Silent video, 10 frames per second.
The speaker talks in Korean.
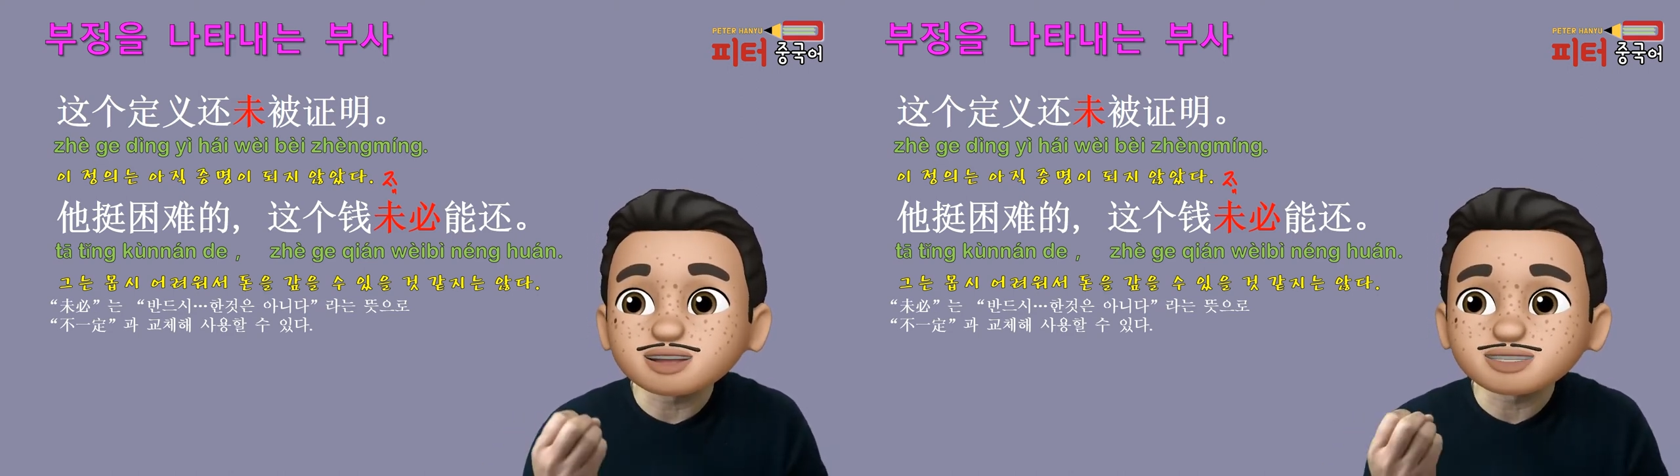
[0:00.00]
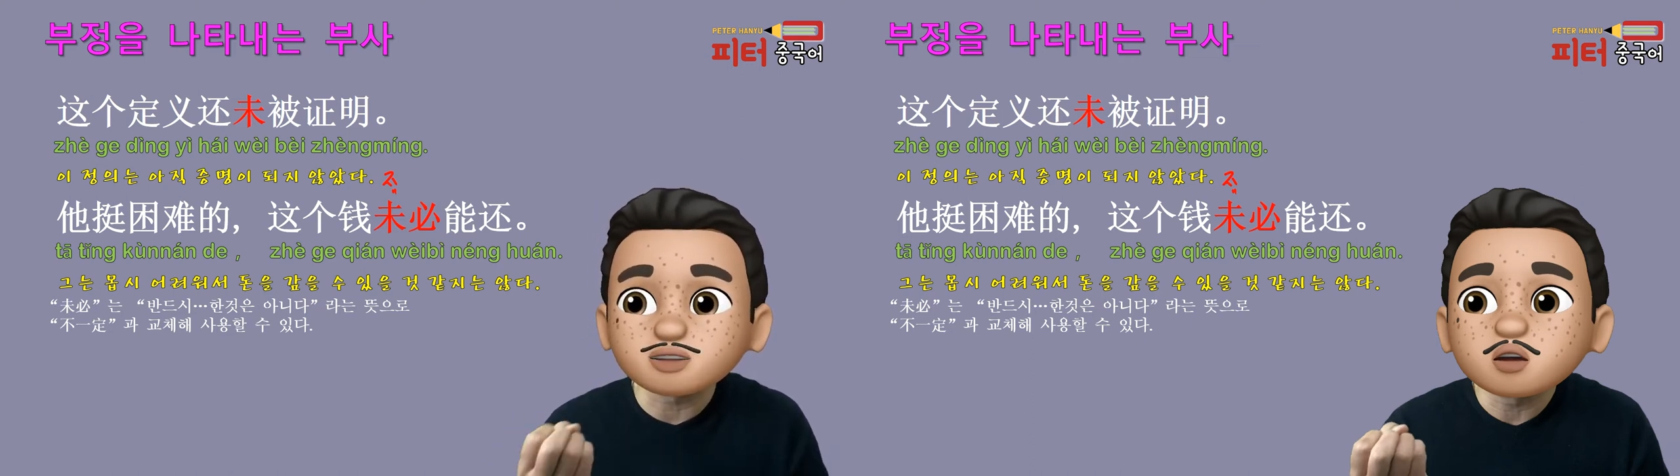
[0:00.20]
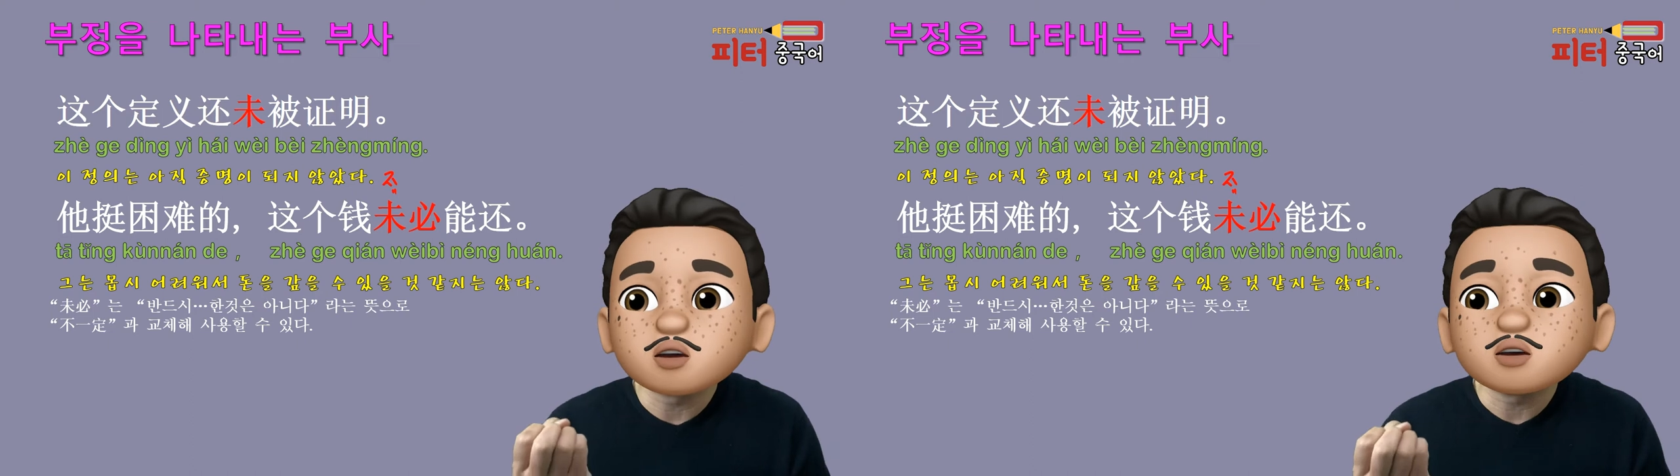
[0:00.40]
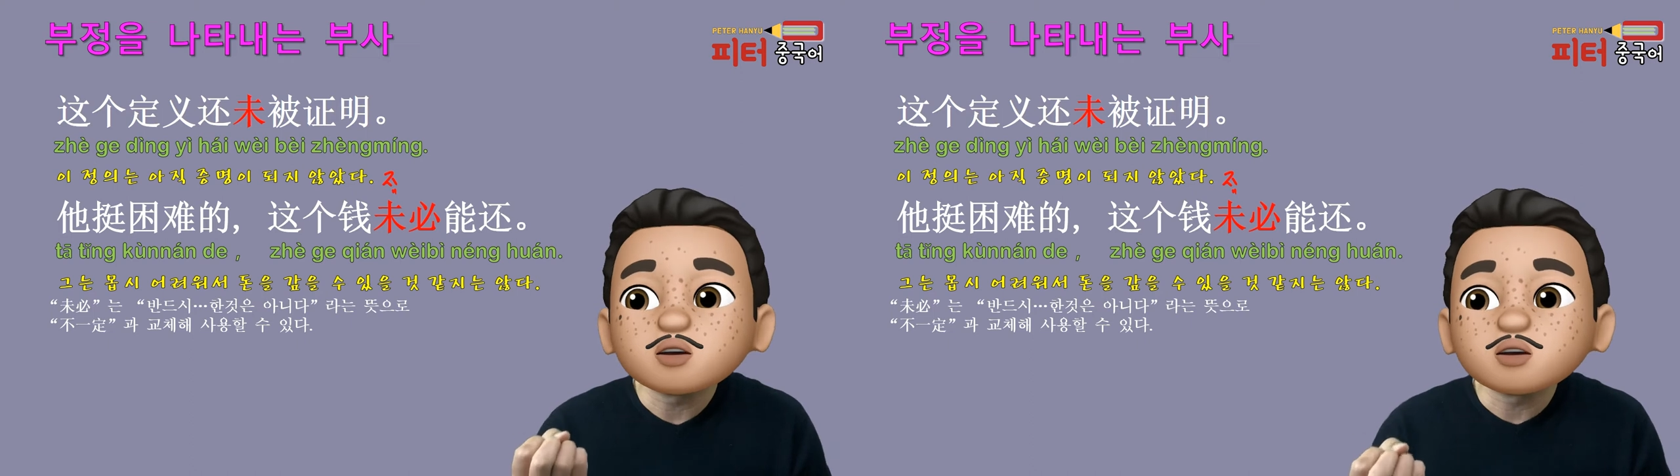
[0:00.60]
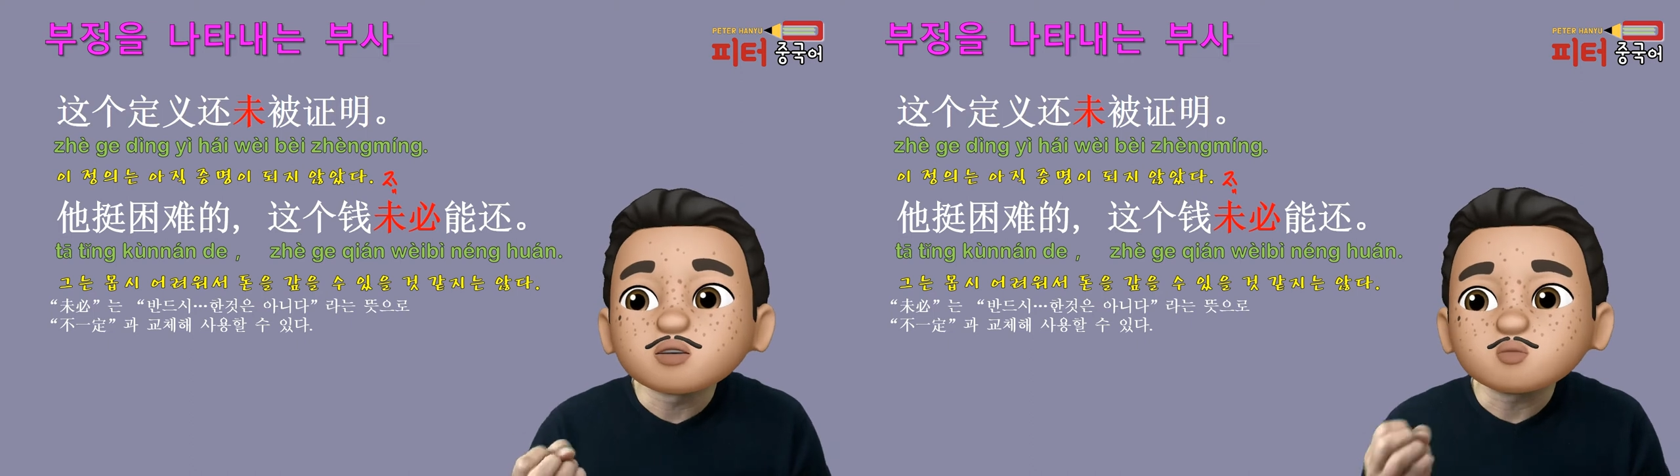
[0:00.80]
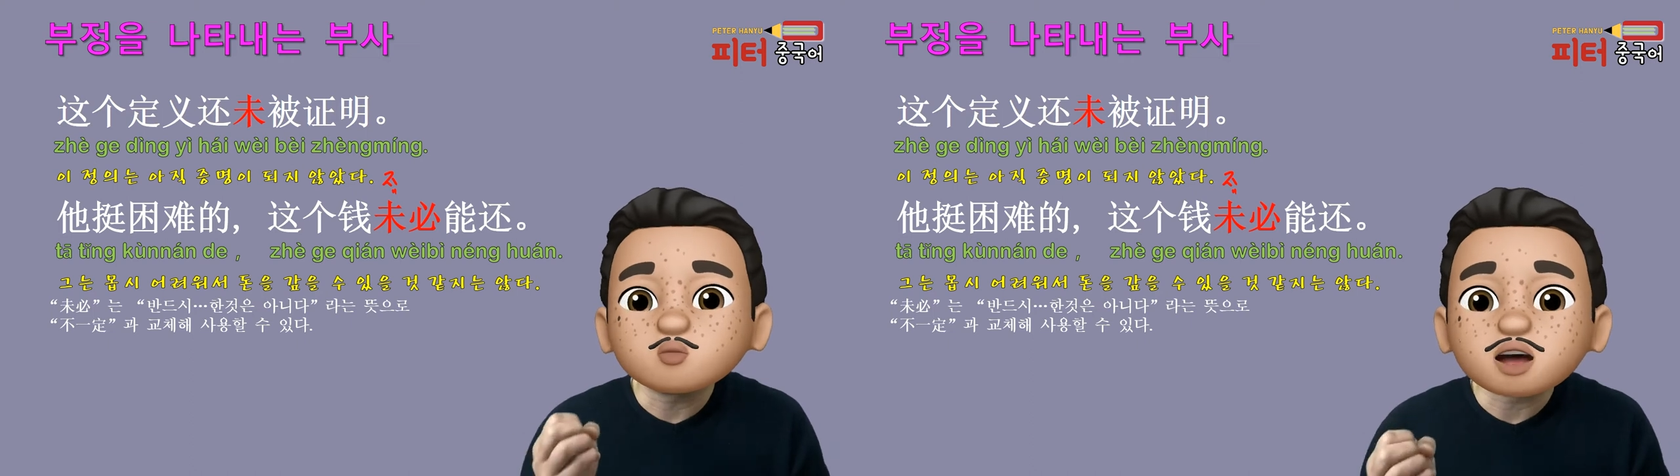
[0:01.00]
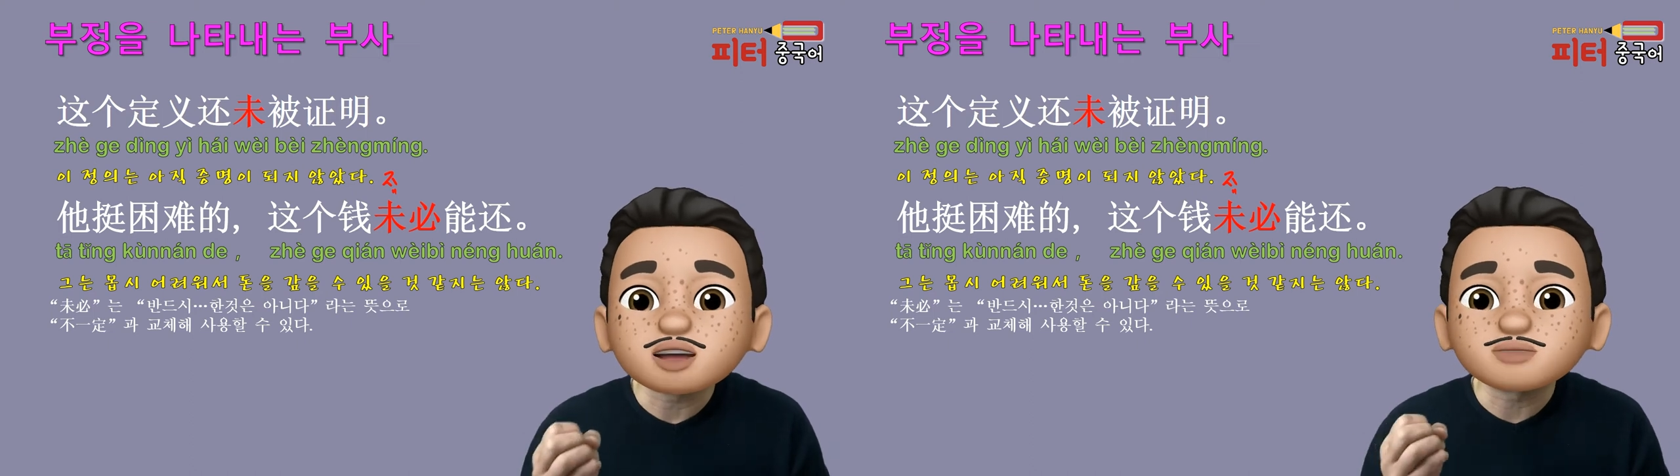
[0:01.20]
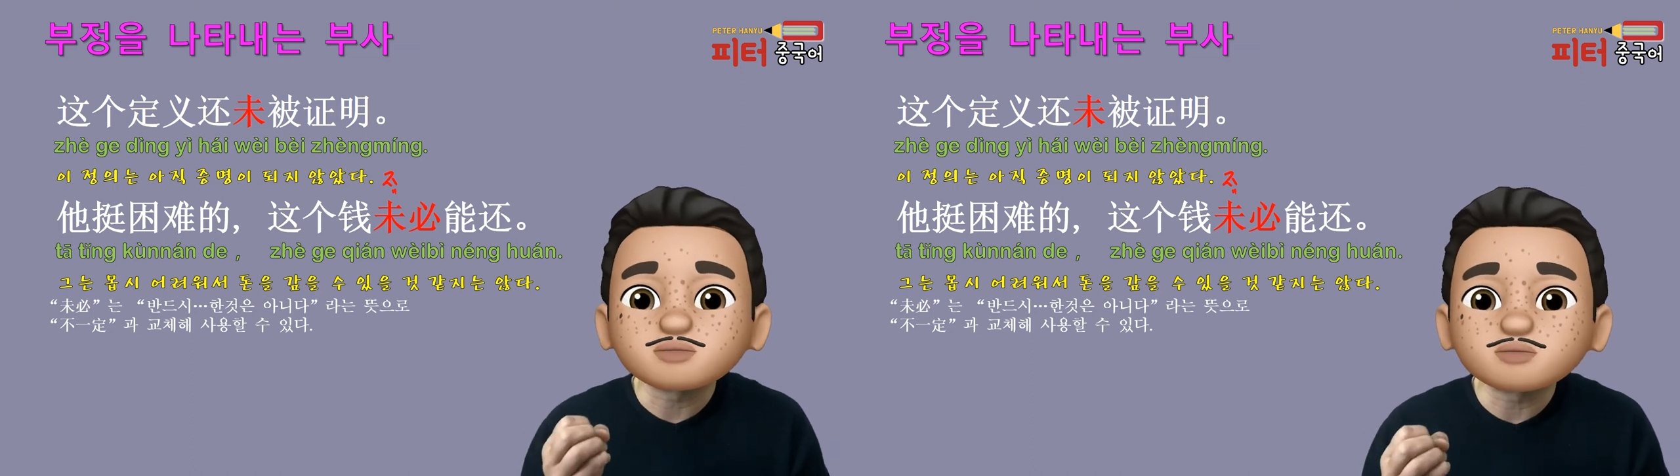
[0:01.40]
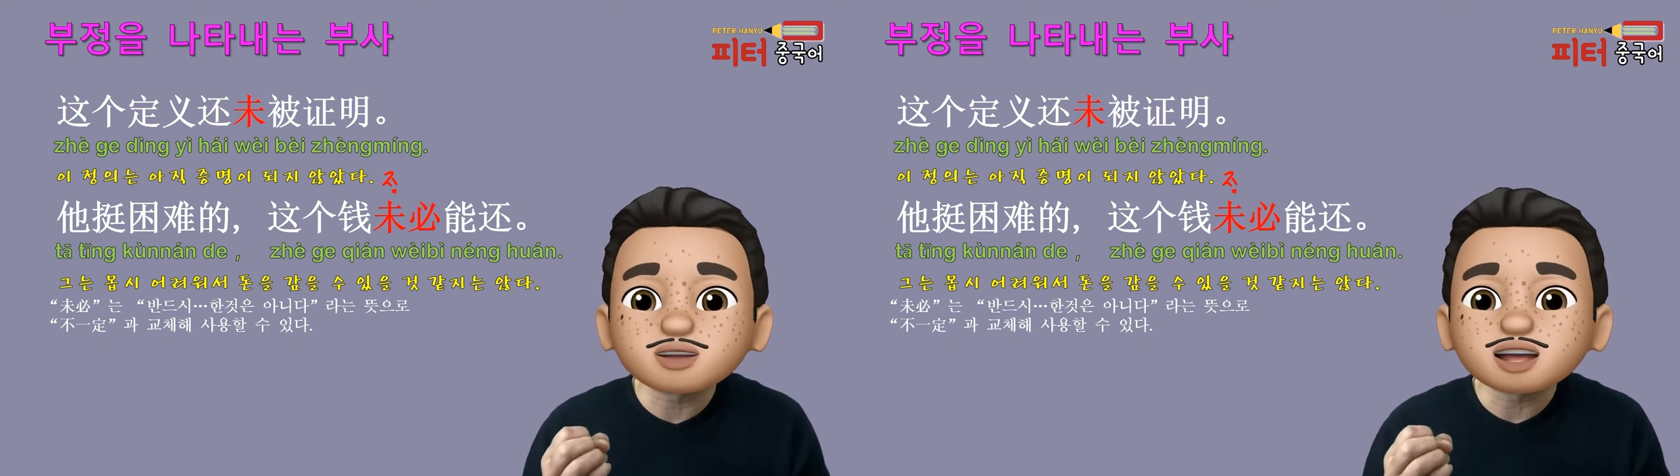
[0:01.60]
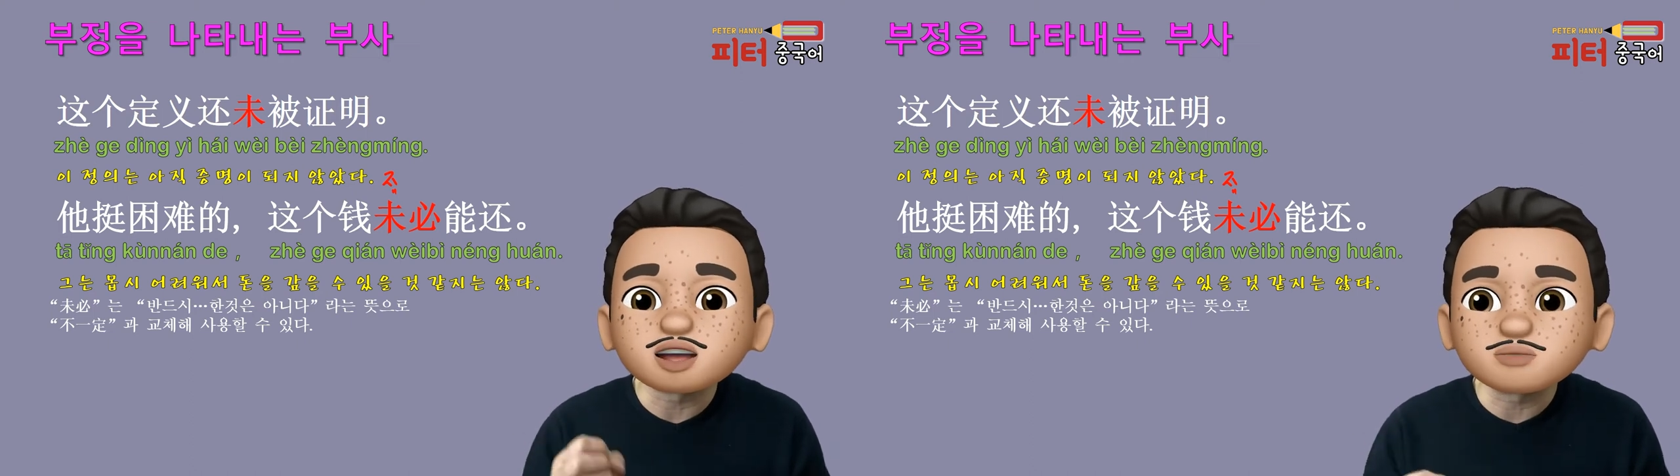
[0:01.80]
그래서
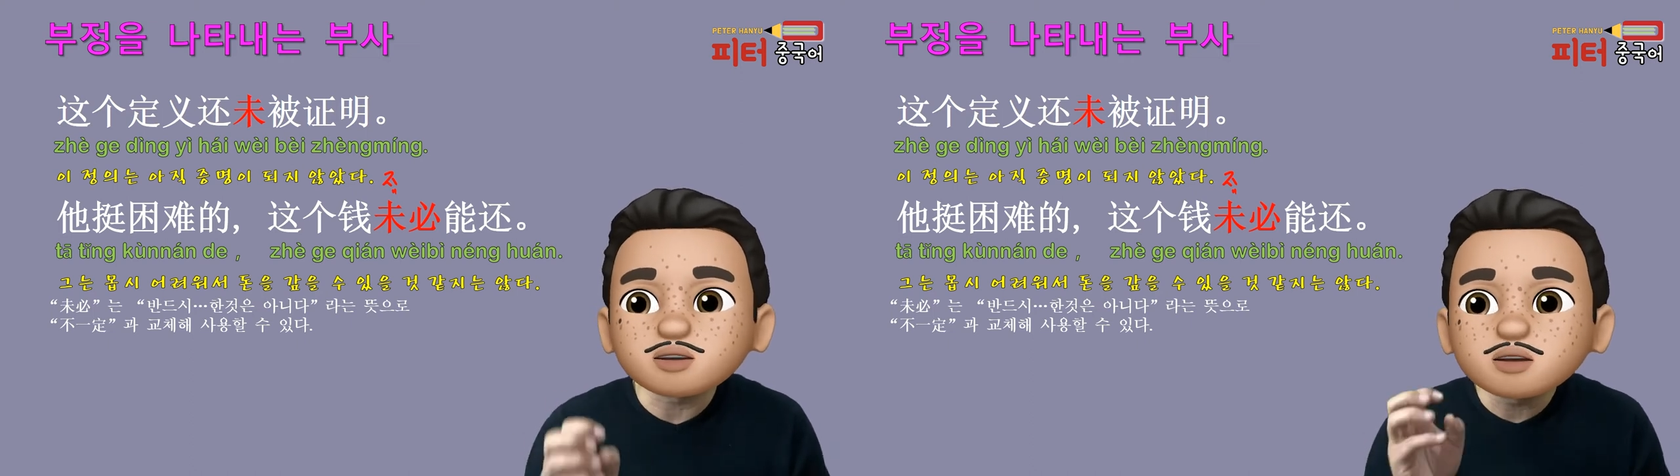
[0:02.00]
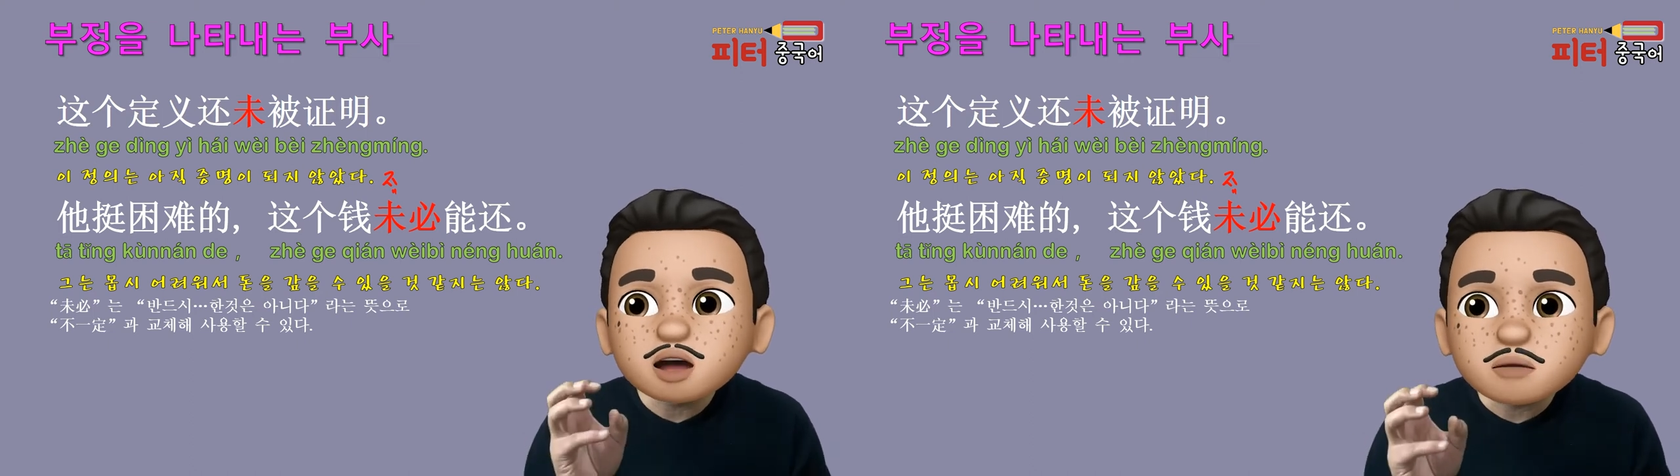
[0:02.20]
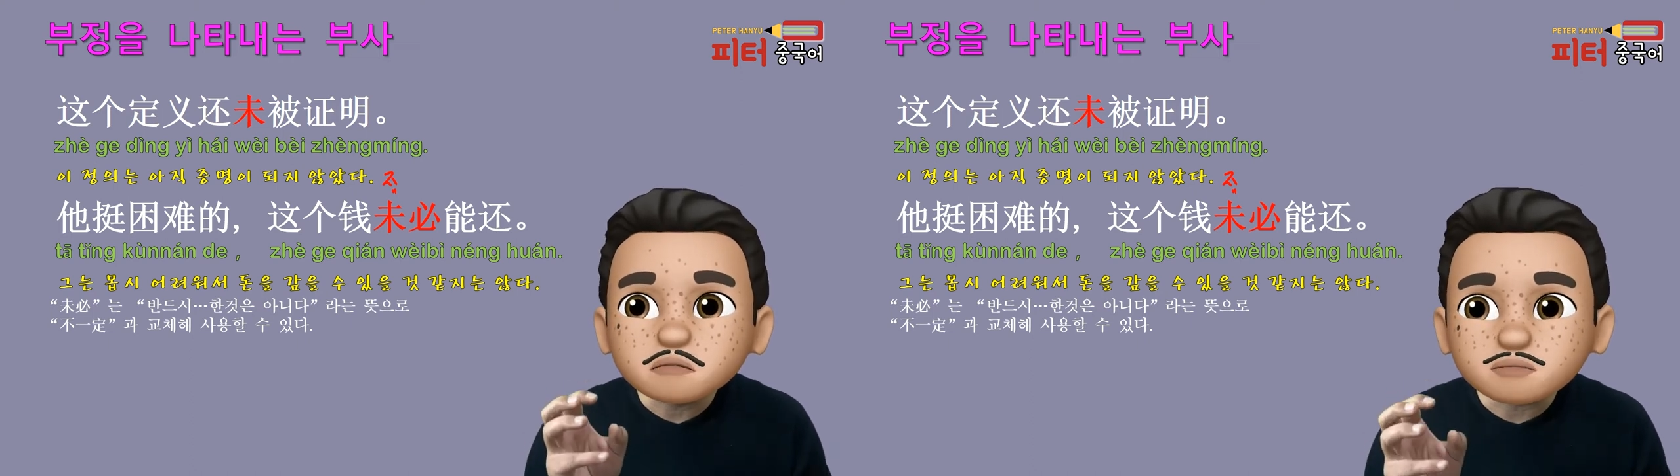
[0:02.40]
웨이비 이러면